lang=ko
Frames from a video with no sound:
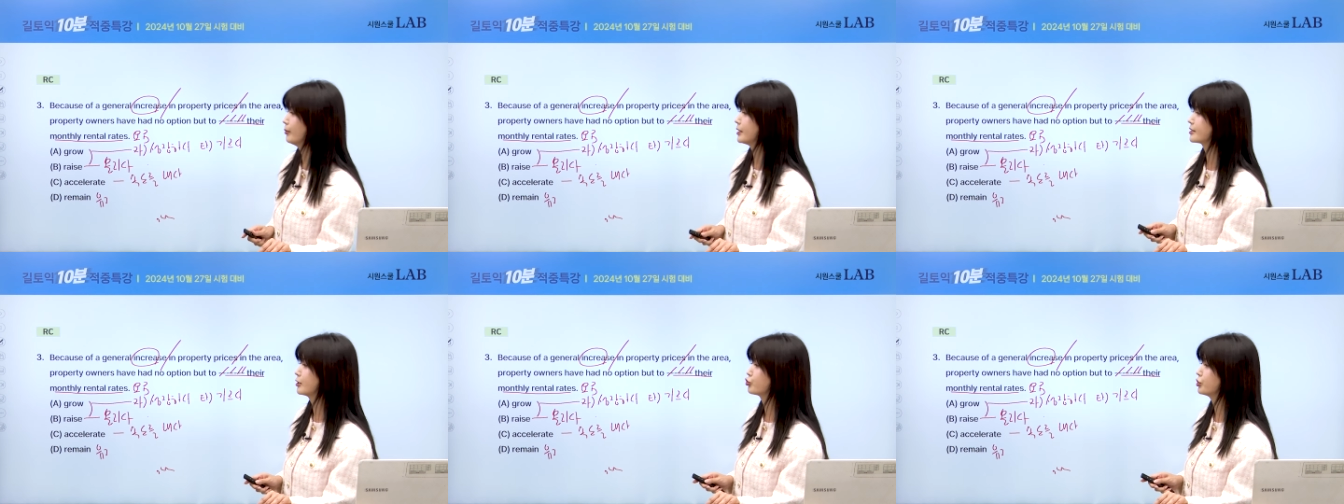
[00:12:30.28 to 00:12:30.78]
뭐
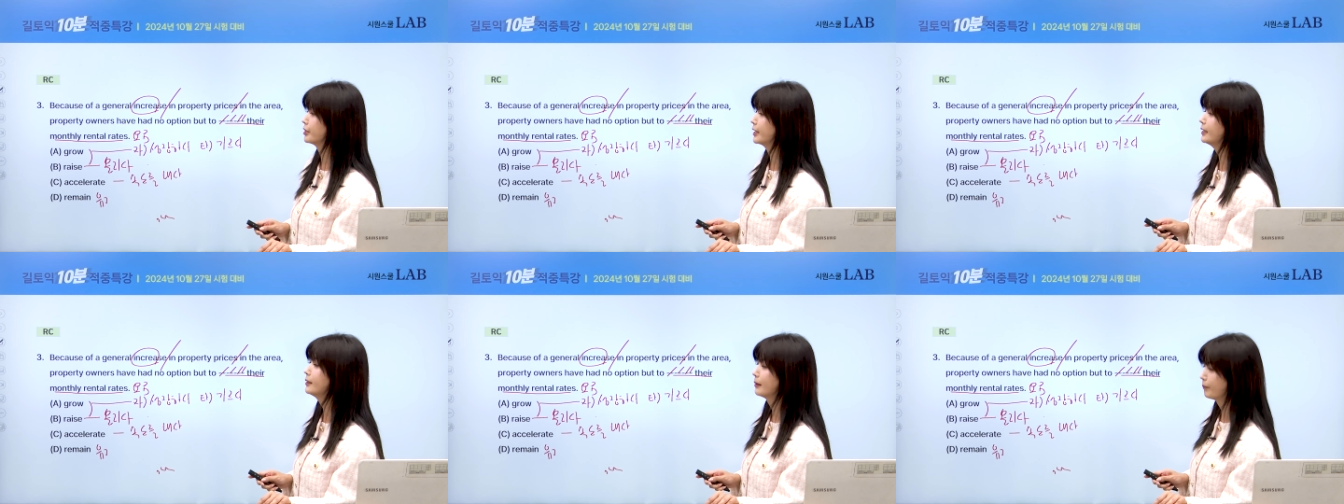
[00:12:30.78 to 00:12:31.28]

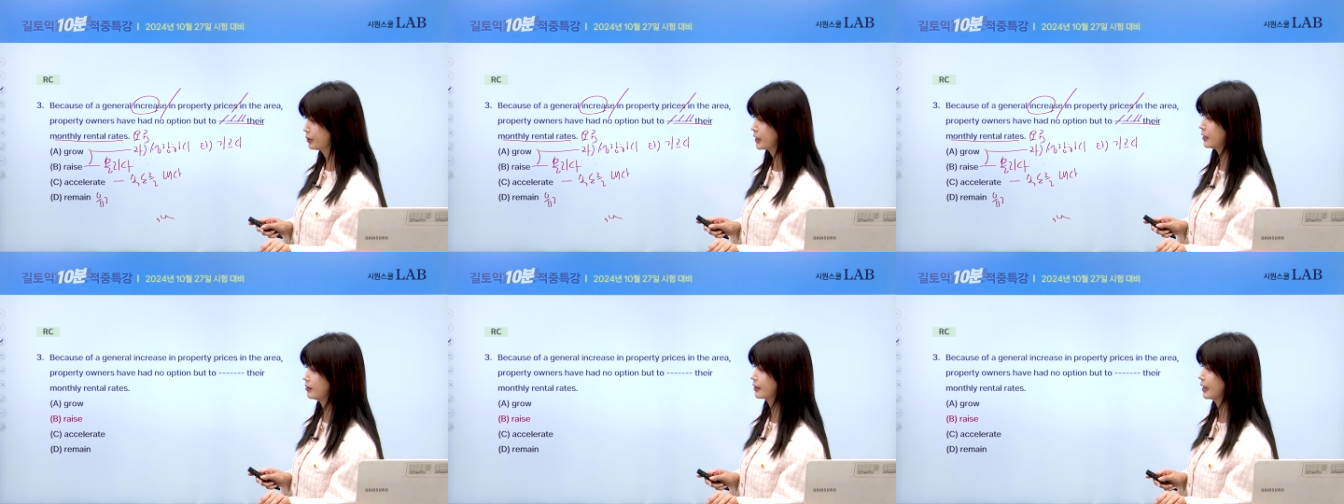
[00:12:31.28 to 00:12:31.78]
써주신다?
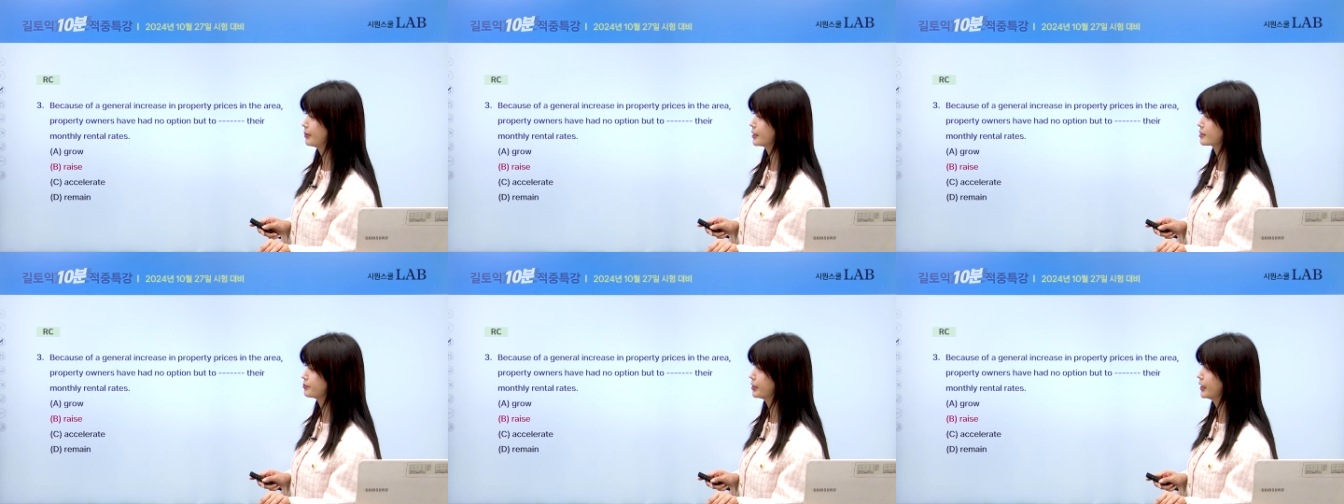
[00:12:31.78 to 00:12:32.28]
B
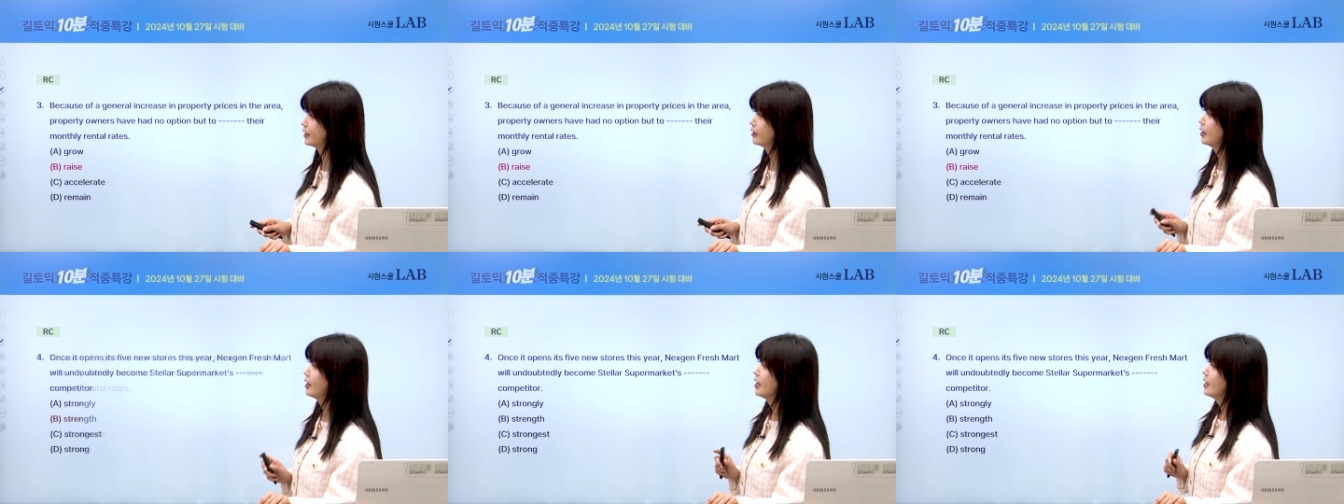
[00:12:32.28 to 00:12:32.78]
답이었습니다.
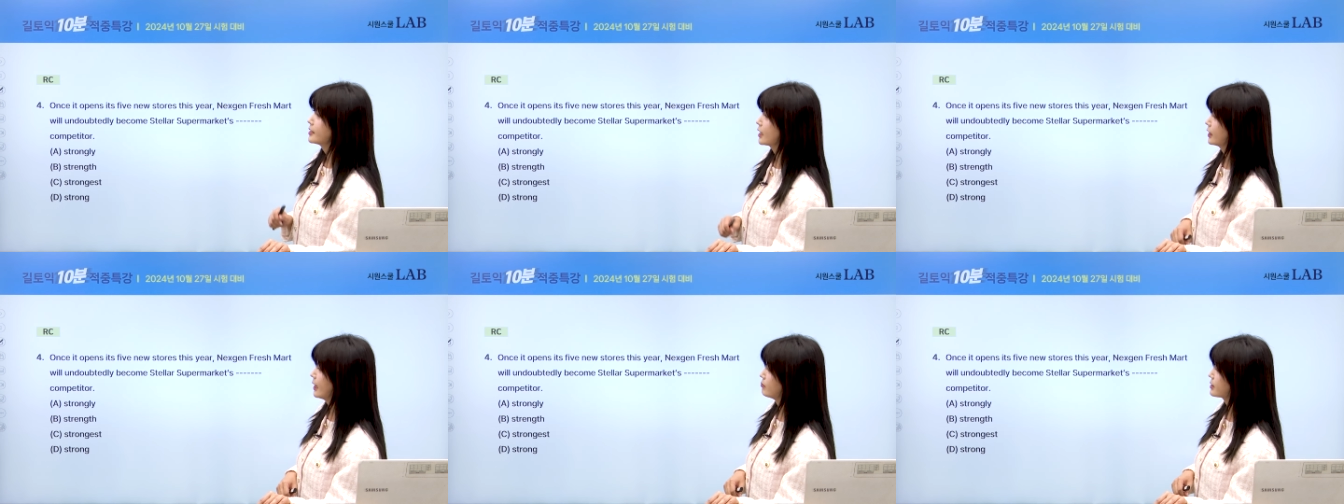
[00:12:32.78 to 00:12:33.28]
자 그다음